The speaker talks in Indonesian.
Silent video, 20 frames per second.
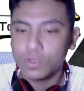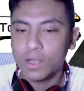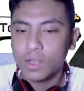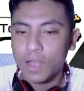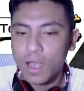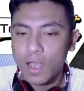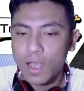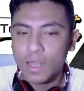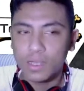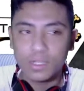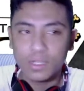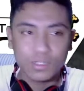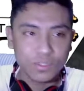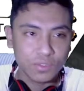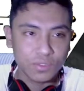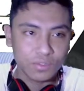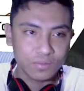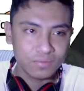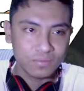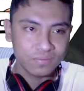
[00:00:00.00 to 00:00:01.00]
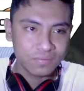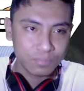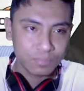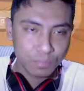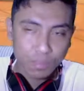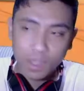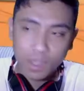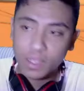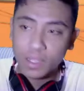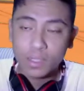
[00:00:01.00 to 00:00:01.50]
udah nggak ada cuy
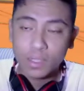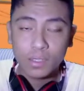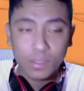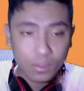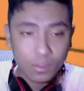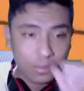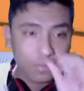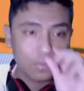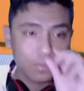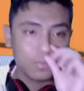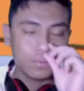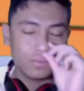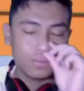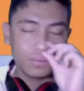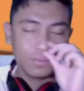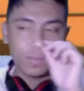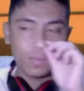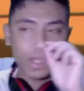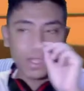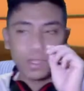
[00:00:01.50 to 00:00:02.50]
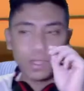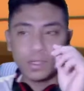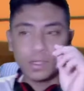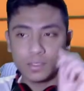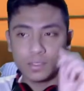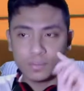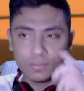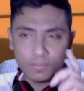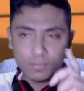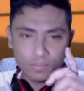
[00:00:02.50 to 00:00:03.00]
bayangin loh
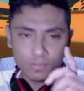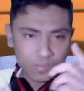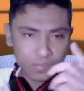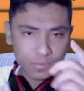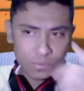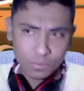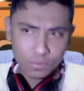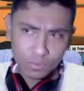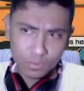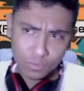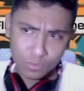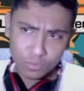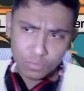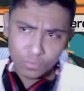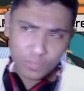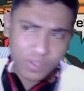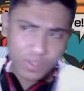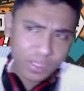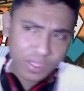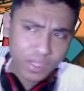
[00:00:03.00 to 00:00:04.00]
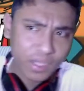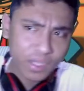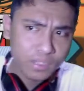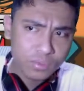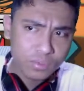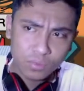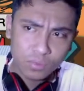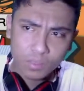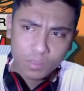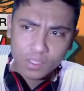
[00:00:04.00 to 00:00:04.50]
bayangin dulu Luffy
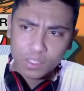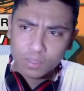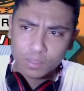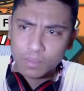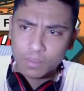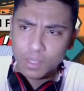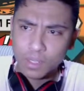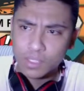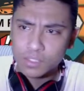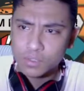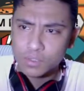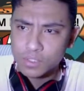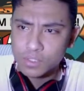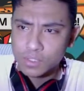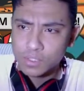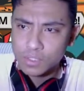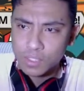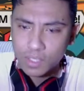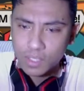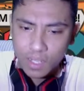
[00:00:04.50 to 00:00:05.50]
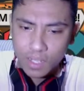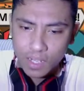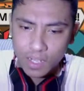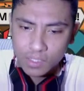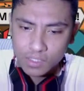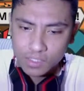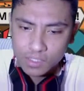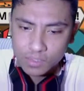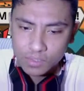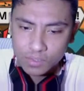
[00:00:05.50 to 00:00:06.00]
X tuh banyak banget cuy di
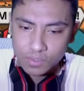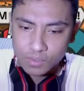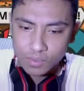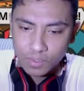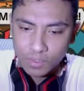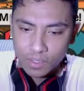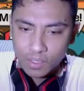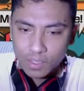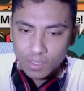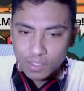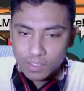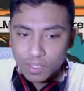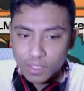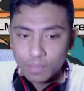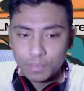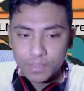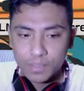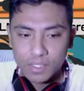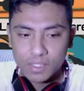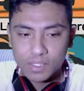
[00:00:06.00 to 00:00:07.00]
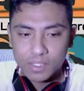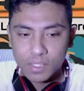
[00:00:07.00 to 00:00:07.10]
Liga Atas cuy tapi